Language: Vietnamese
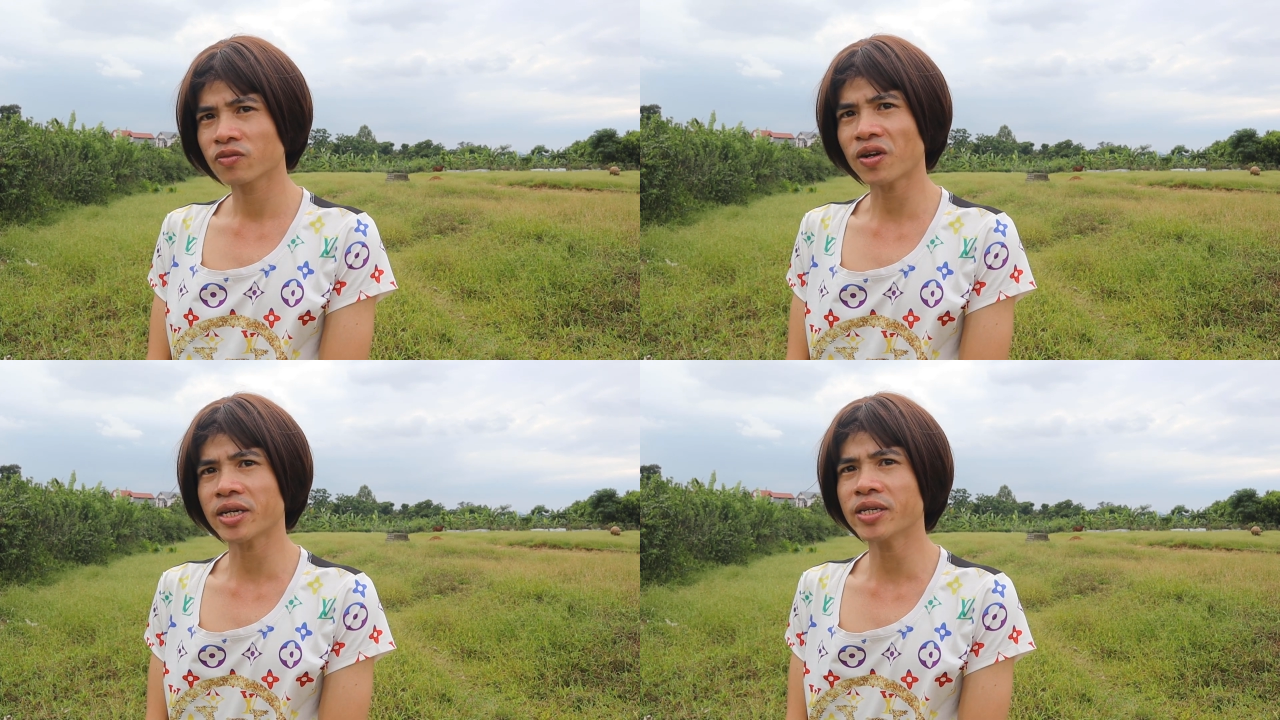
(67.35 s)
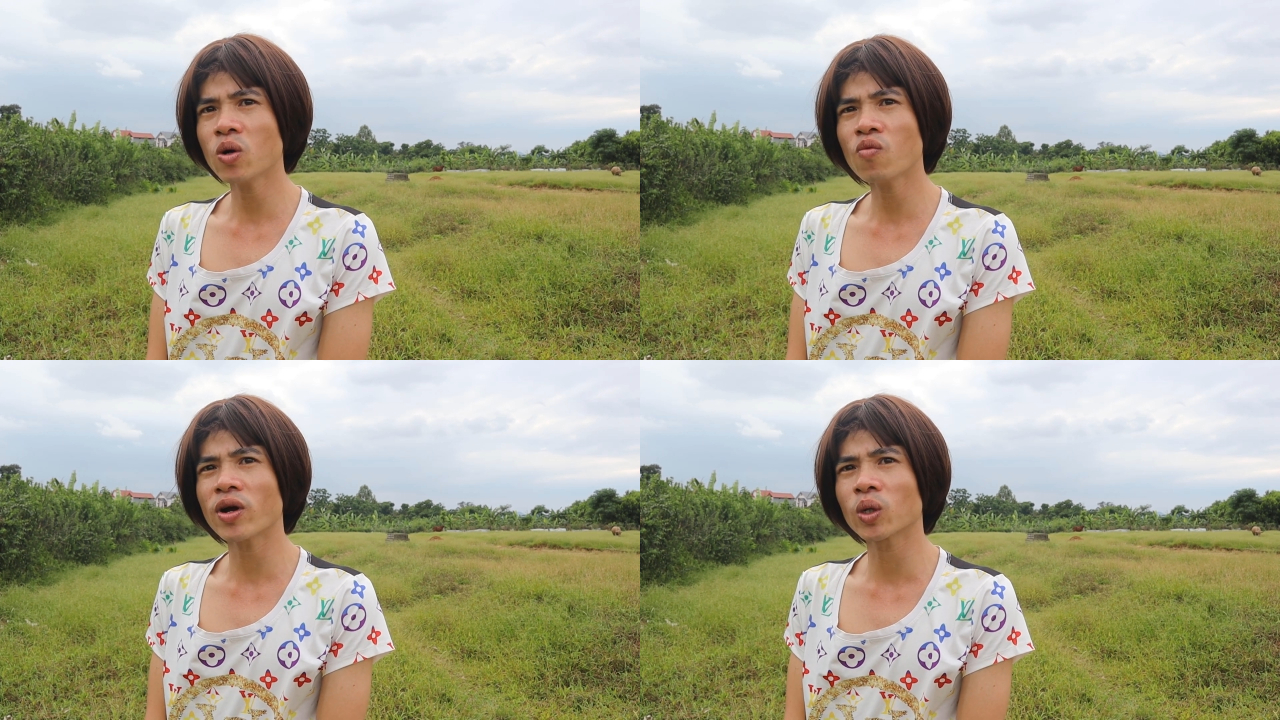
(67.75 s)
phải
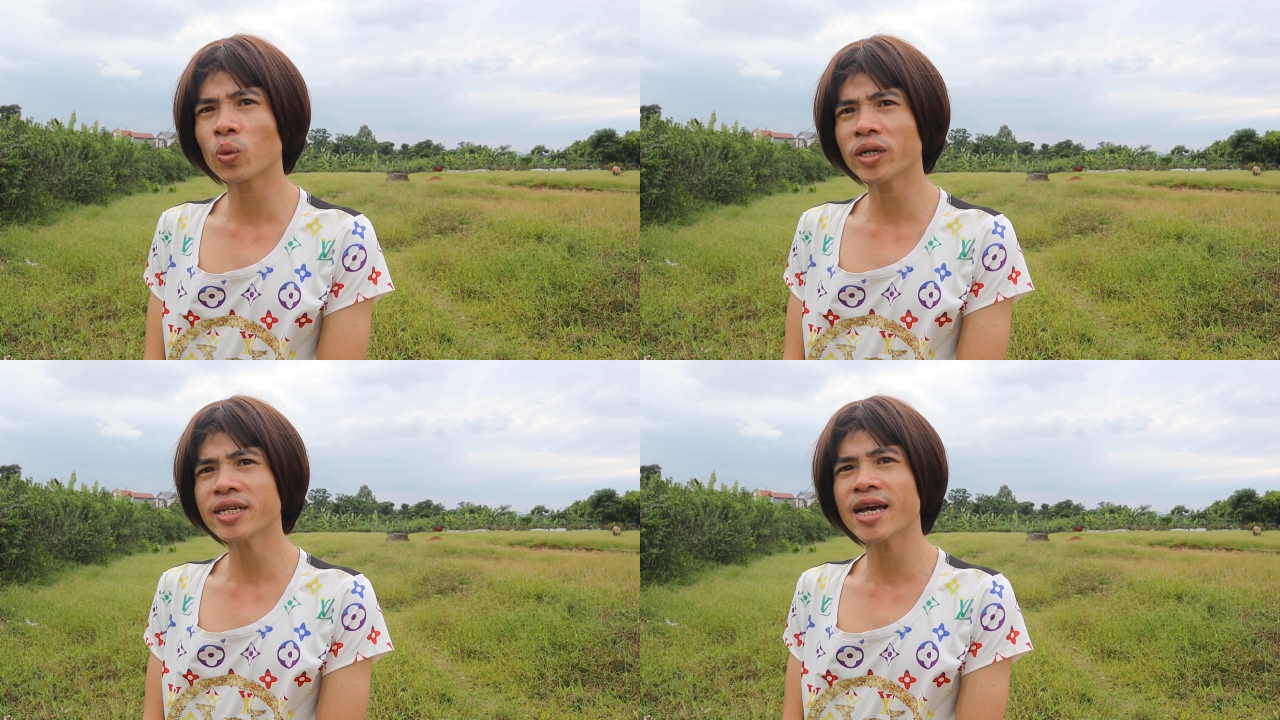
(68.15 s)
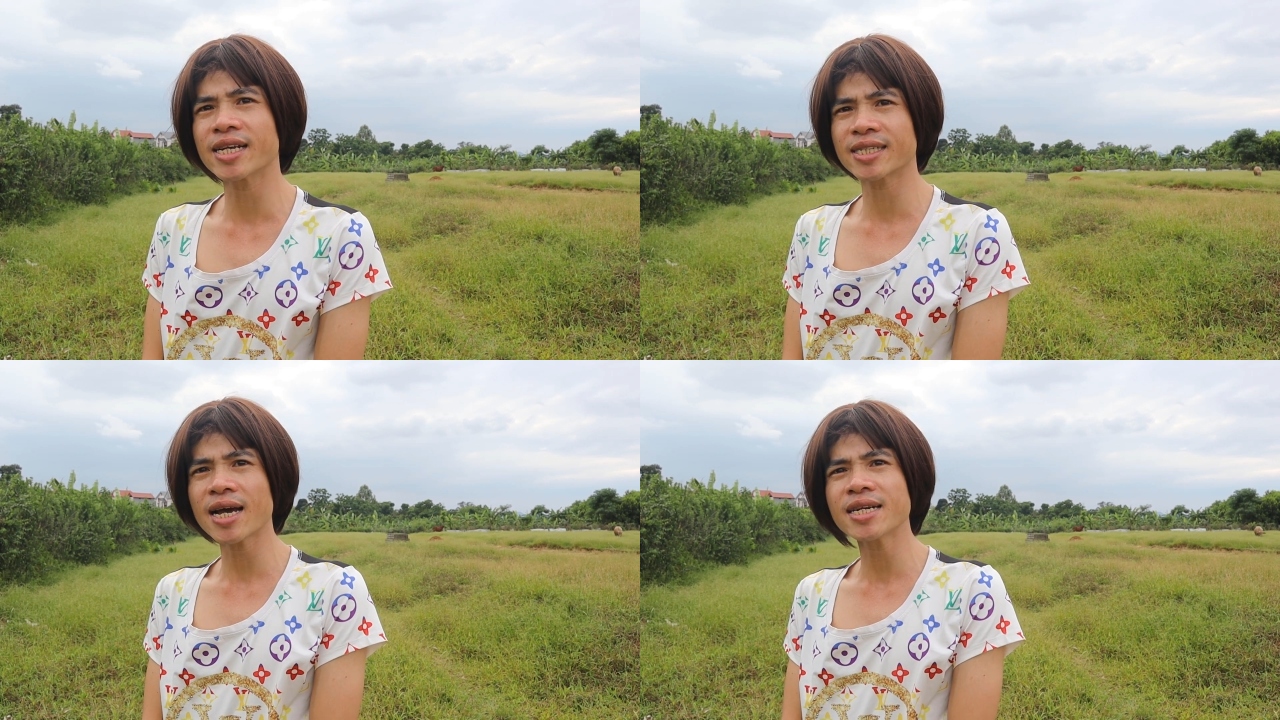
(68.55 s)
yêu phải quý
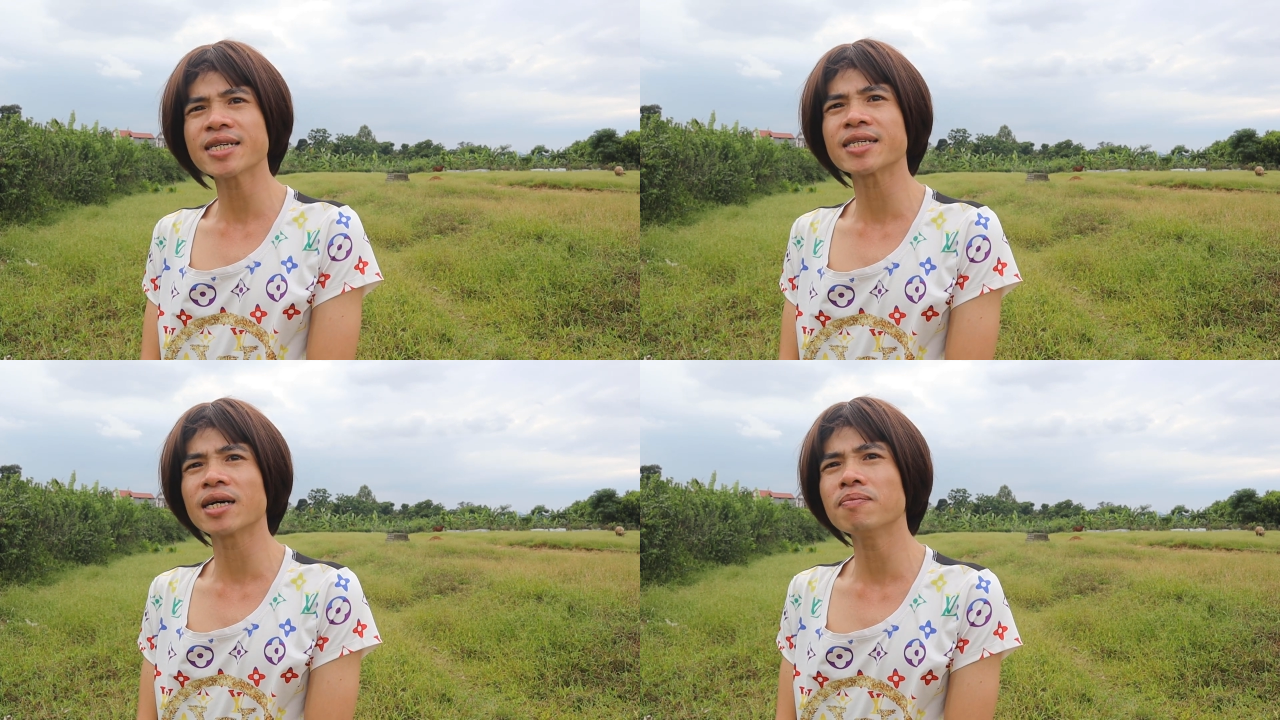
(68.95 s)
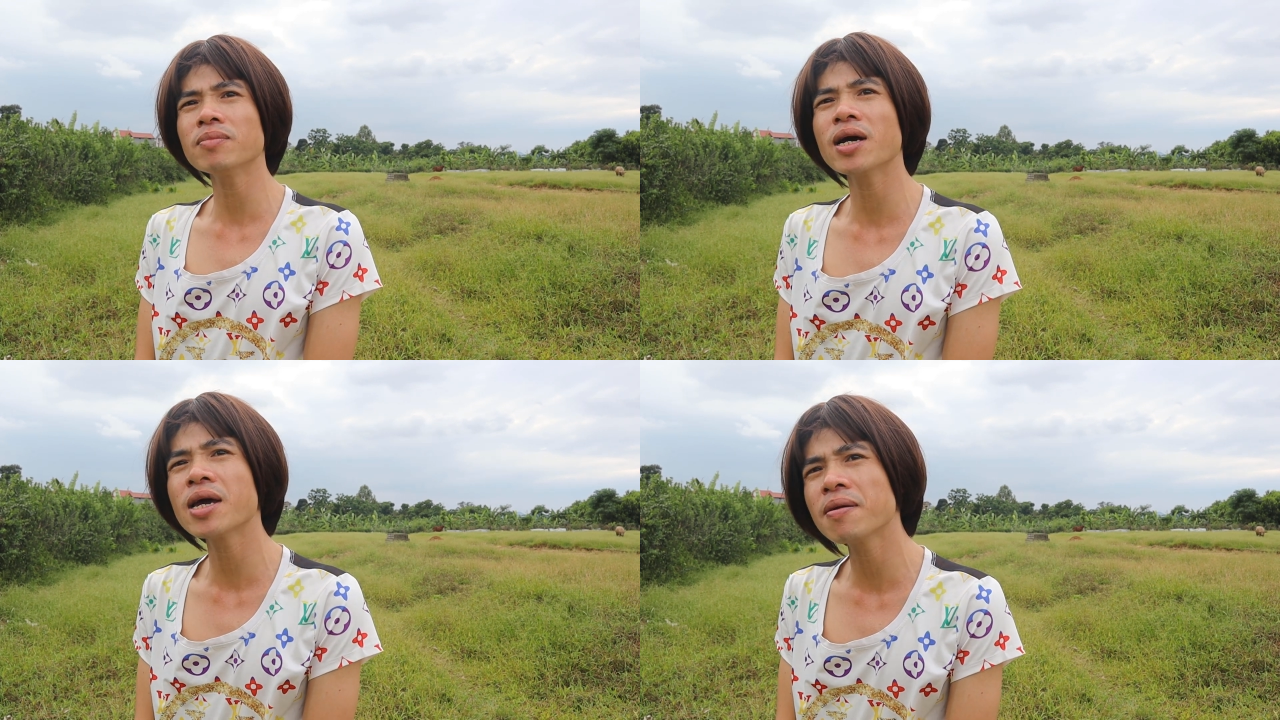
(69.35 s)
để gia đình
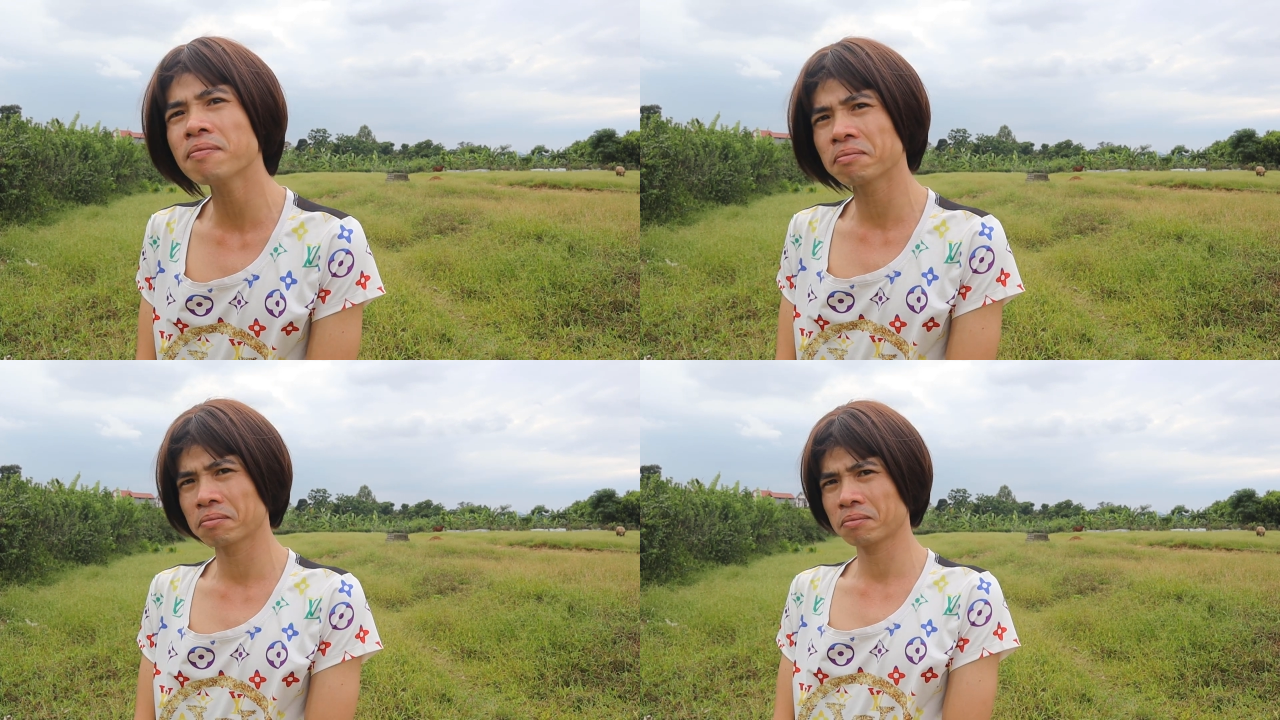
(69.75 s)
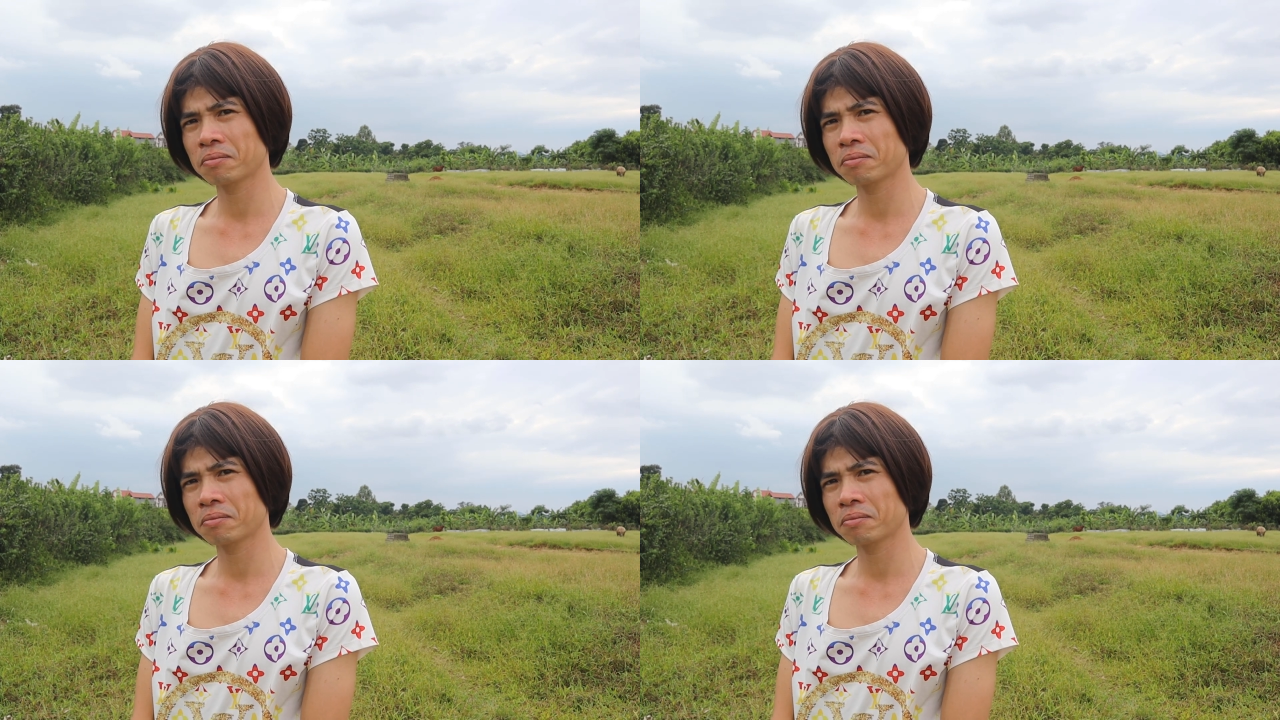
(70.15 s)
ấm êm.